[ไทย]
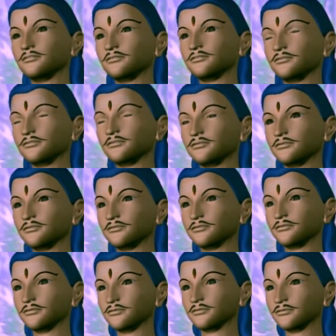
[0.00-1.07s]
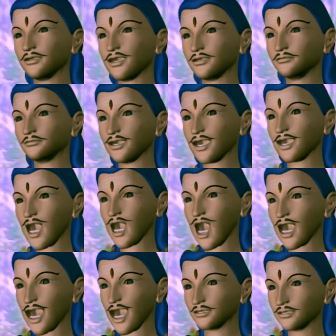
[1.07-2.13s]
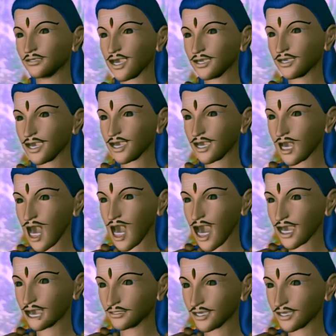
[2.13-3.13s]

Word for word: ถ้าพระคงคาต้องการความช่วยเหลือจากเรา